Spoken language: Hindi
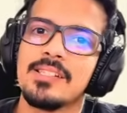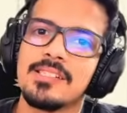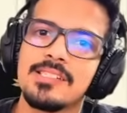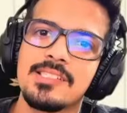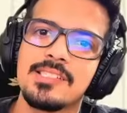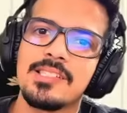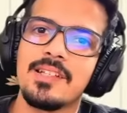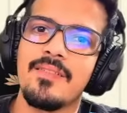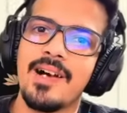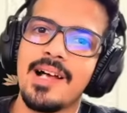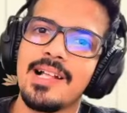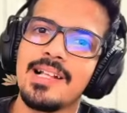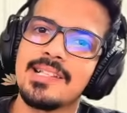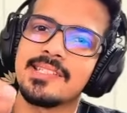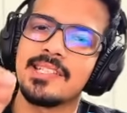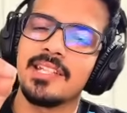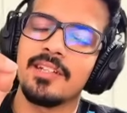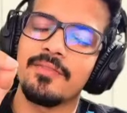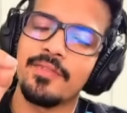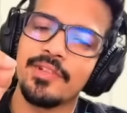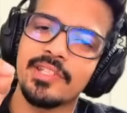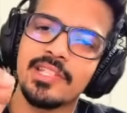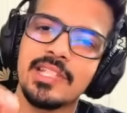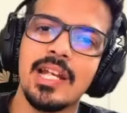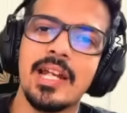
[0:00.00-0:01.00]
सवाल सिर्फ
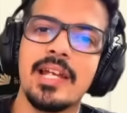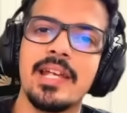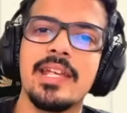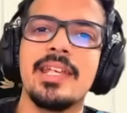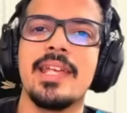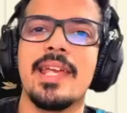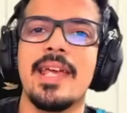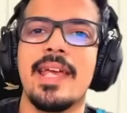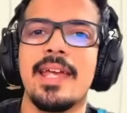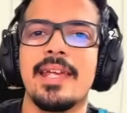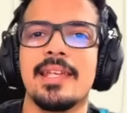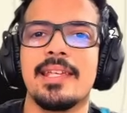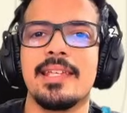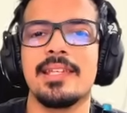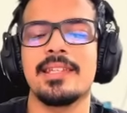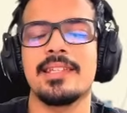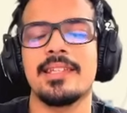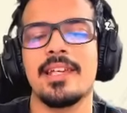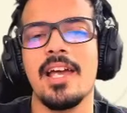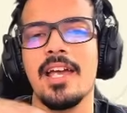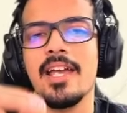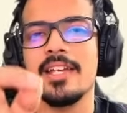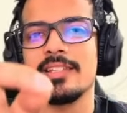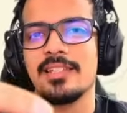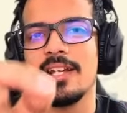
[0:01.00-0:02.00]
इतना ही है कि
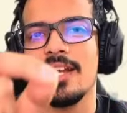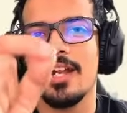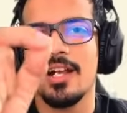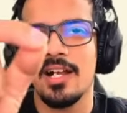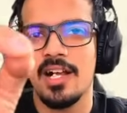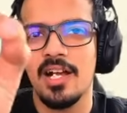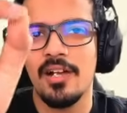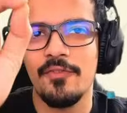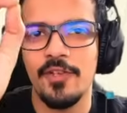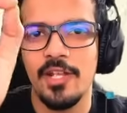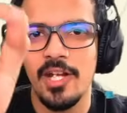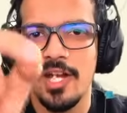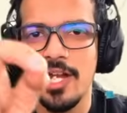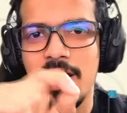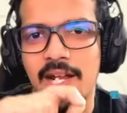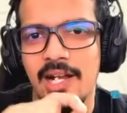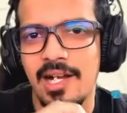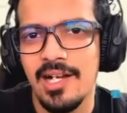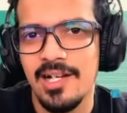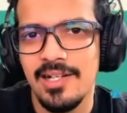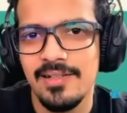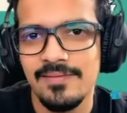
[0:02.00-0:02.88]
क्या इतना काफ़ी रहेगा